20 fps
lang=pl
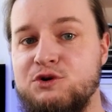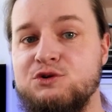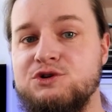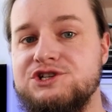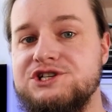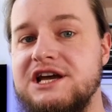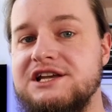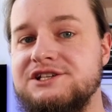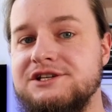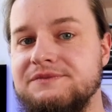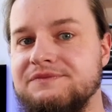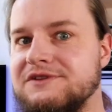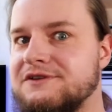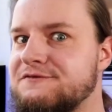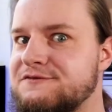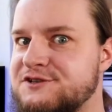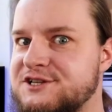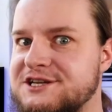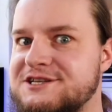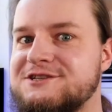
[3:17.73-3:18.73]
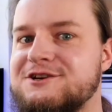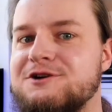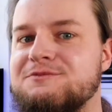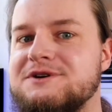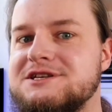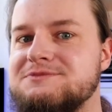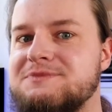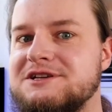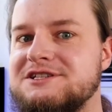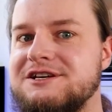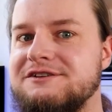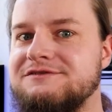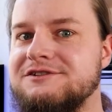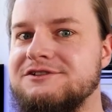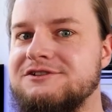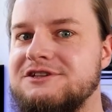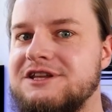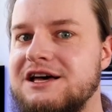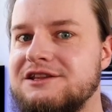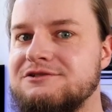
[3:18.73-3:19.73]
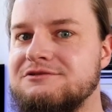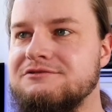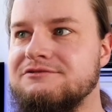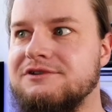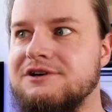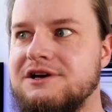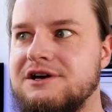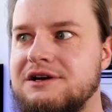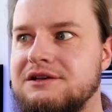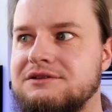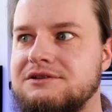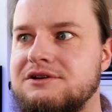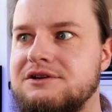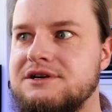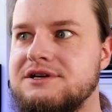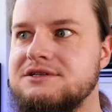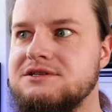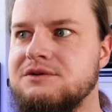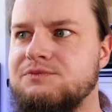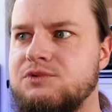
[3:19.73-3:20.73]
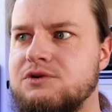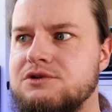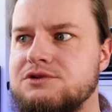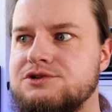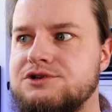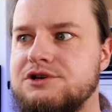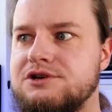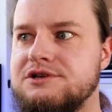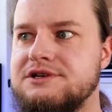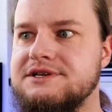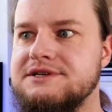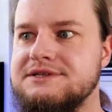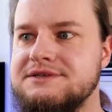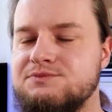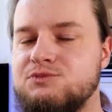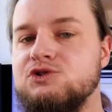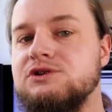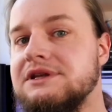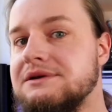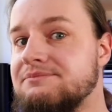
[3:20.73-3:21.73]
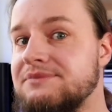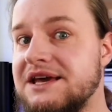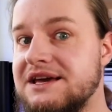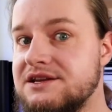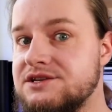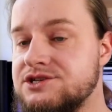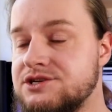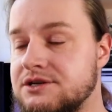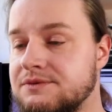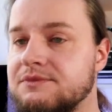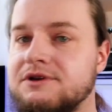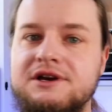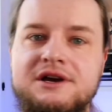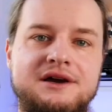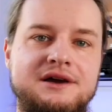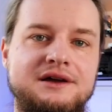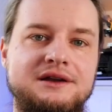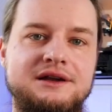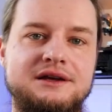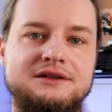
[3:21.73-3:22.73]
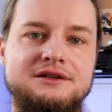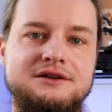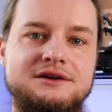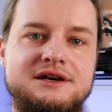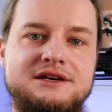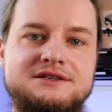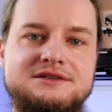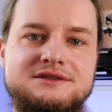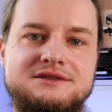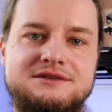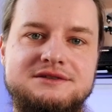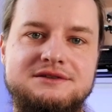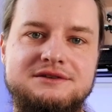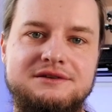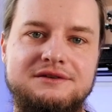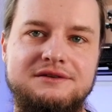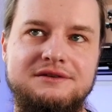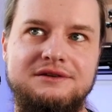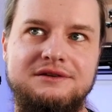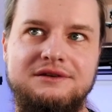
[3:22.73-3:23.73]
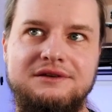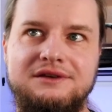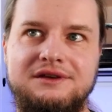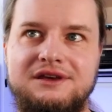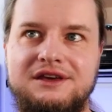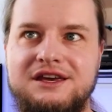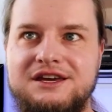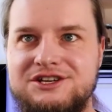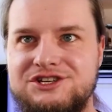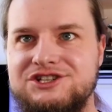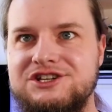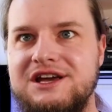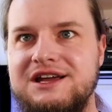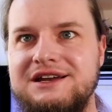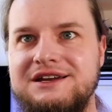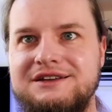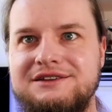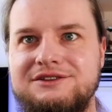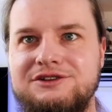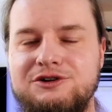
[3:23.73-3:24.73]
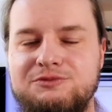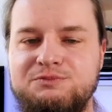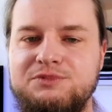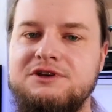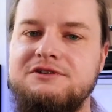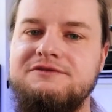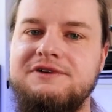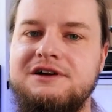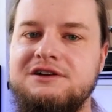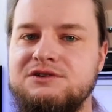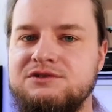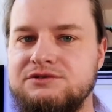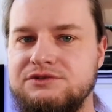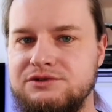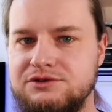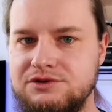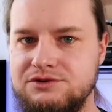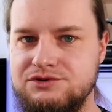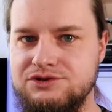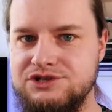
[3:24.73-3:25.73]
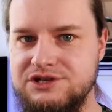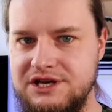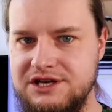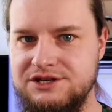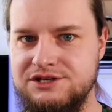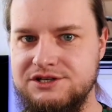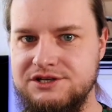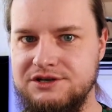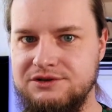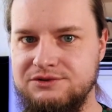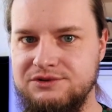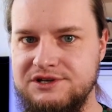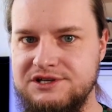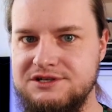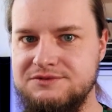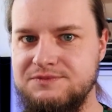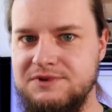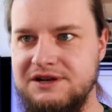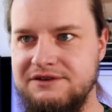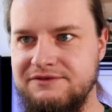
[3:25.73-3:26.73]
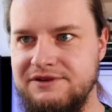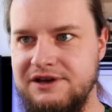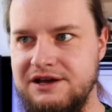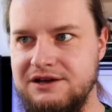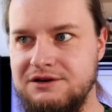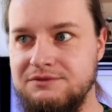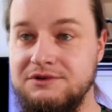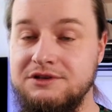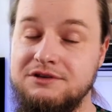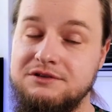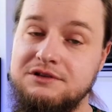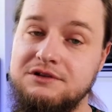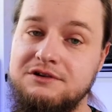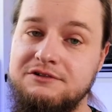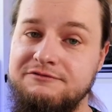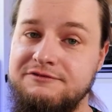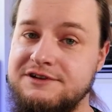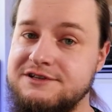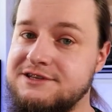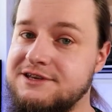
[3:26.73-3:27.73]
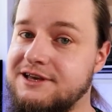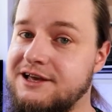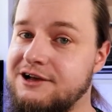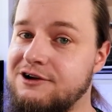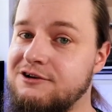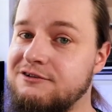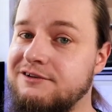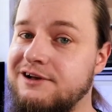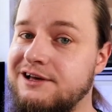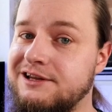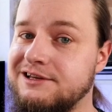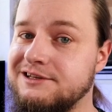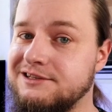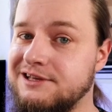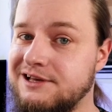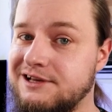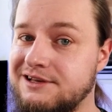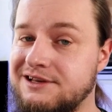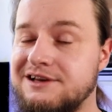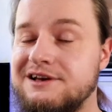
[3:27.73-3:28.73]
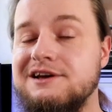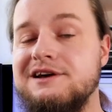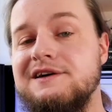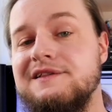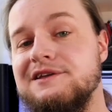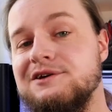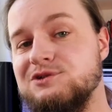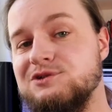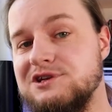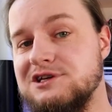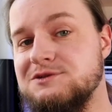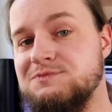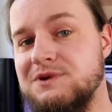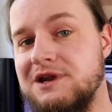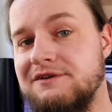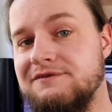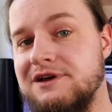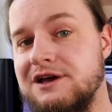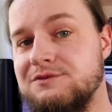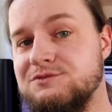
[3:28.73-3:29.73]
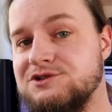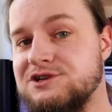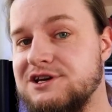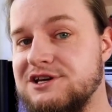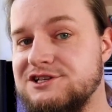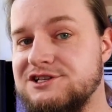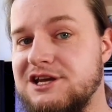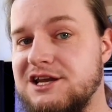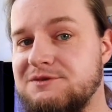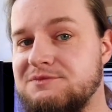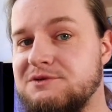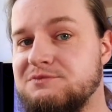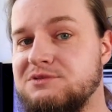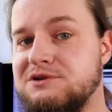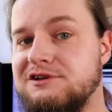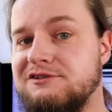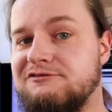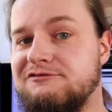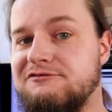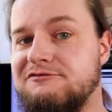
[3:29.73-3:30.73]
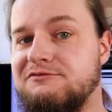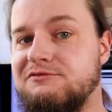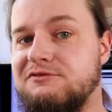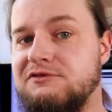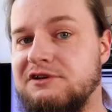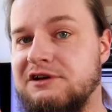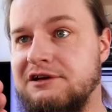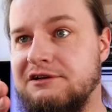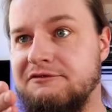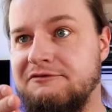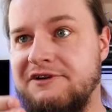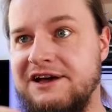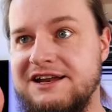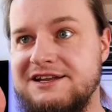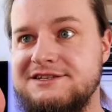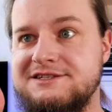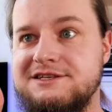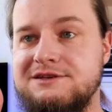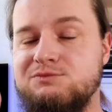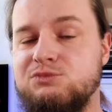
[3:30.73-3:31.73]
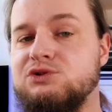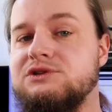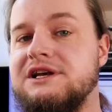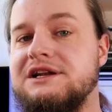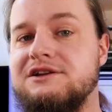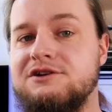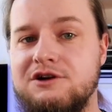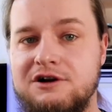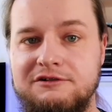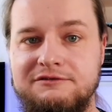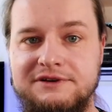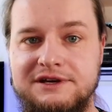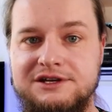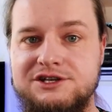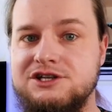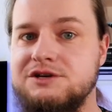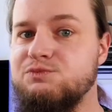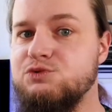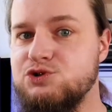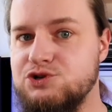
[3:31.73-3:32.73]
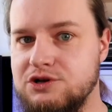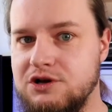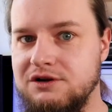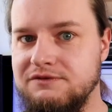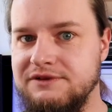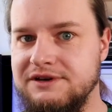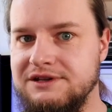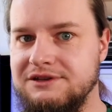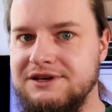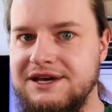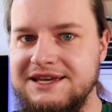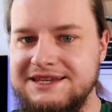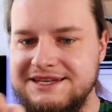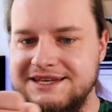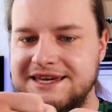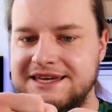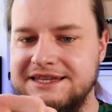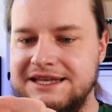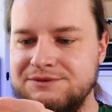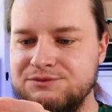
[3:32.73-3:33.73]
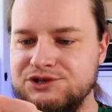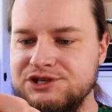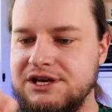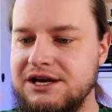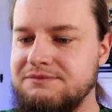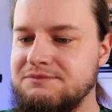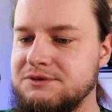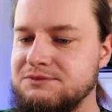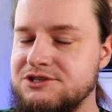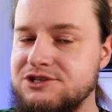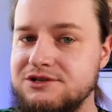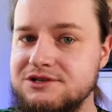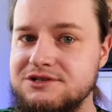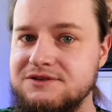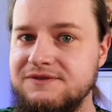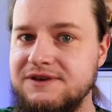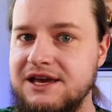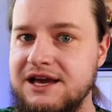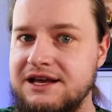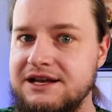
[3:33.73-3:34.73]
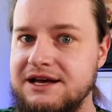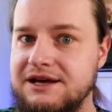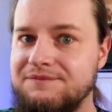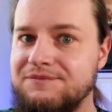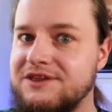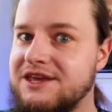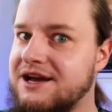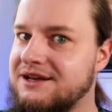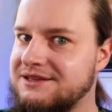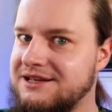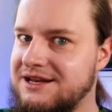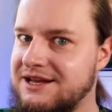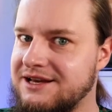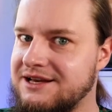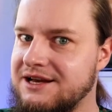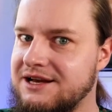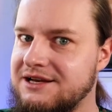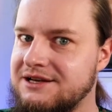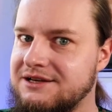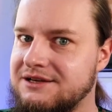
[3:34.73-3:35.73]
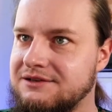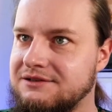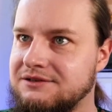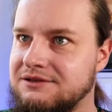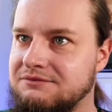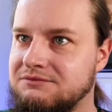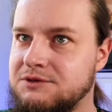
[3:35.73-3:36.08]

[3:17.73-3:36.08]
Punkt trzeci. Wszystko bez badziewnych dodatków. Trochę jest to połączone z punktem pierwszym, natomiast jeżeli do piwa lądują rzeczy, które sprawiają, i to tylko w wersji kegowanej, tak? Które sprawiają, że jeżeli by były w wersji butelkowej czy puszkowej, to etykieta musiałaby być rozwijana, jak na lekach,